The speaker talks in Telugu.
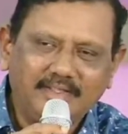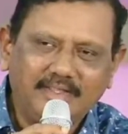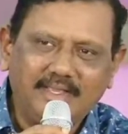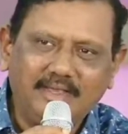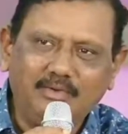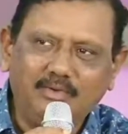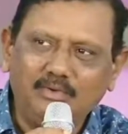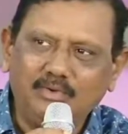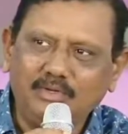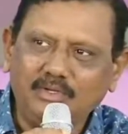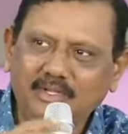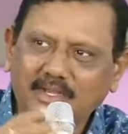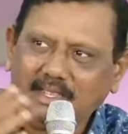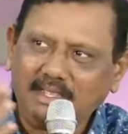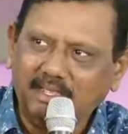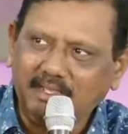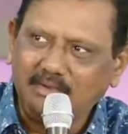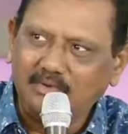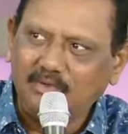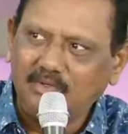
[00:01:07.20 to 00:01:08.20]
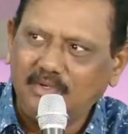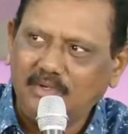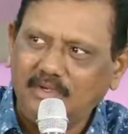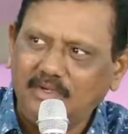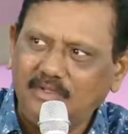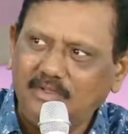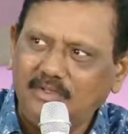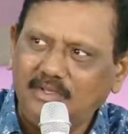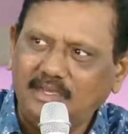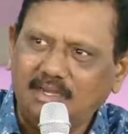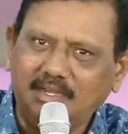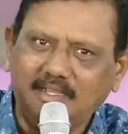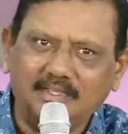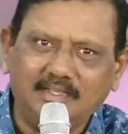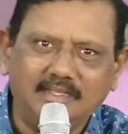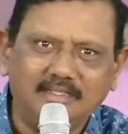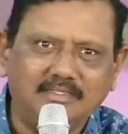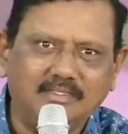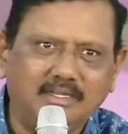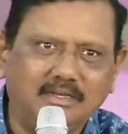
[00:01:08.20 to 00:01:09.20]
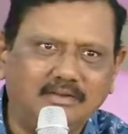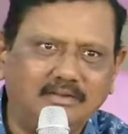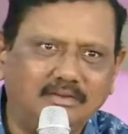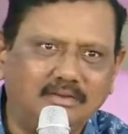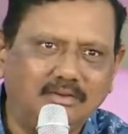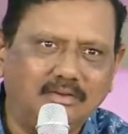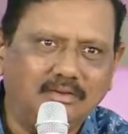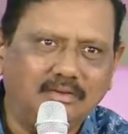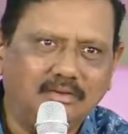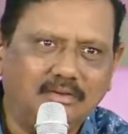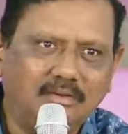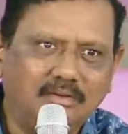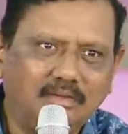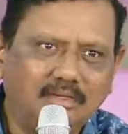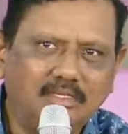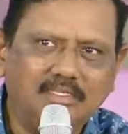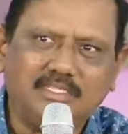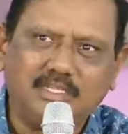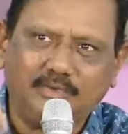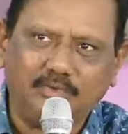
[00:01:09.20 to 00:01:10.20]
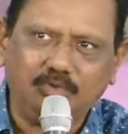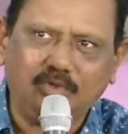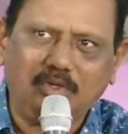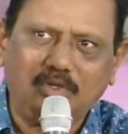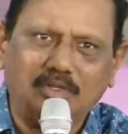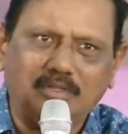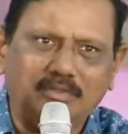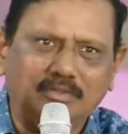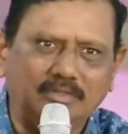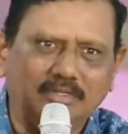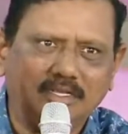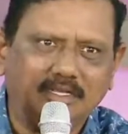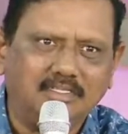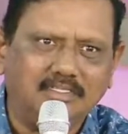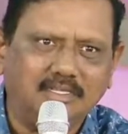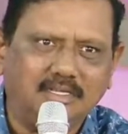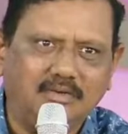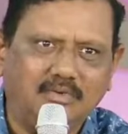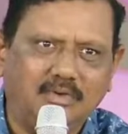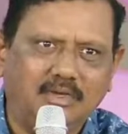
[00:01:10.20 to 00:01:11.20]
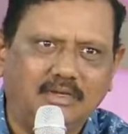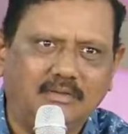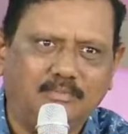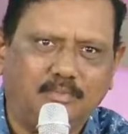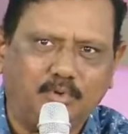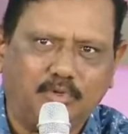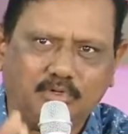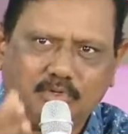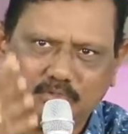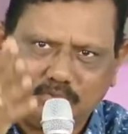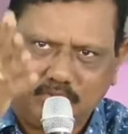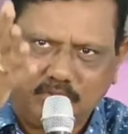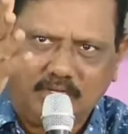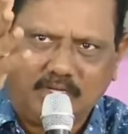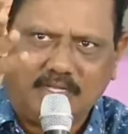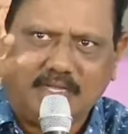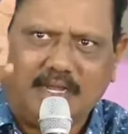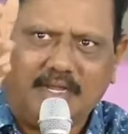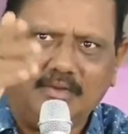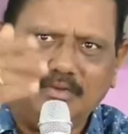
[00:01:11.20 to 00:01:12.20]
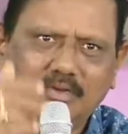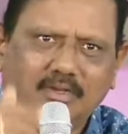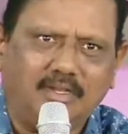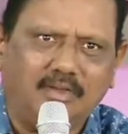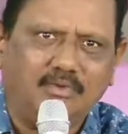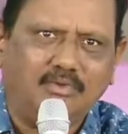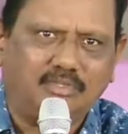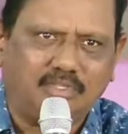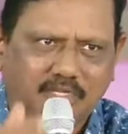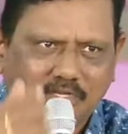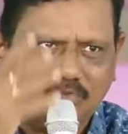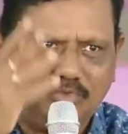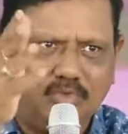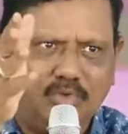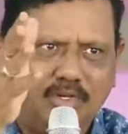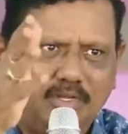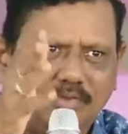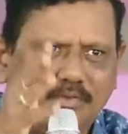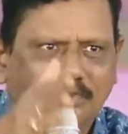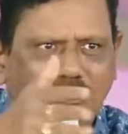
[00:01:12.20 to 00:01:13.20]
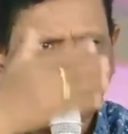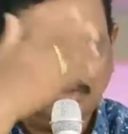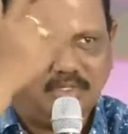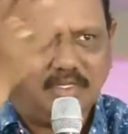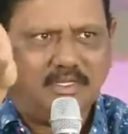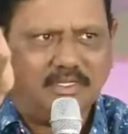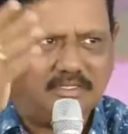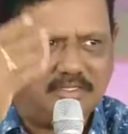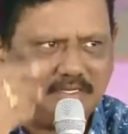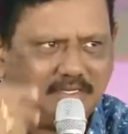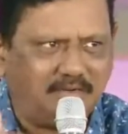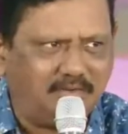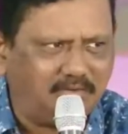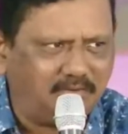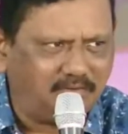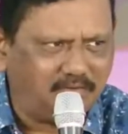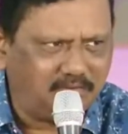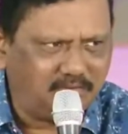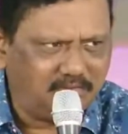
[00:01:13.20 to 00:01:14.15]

దేవుడు ఉంటే ఆ గుడ్డను ఎందుకు అలా చేశాడు ఈ చెవిటోడిని ఎందుకు చేశాడు ఒకరిని పుట్టుకతోనే కాళ్ళు లేవు చేతులు లేవు ఎందుకు చేశాడు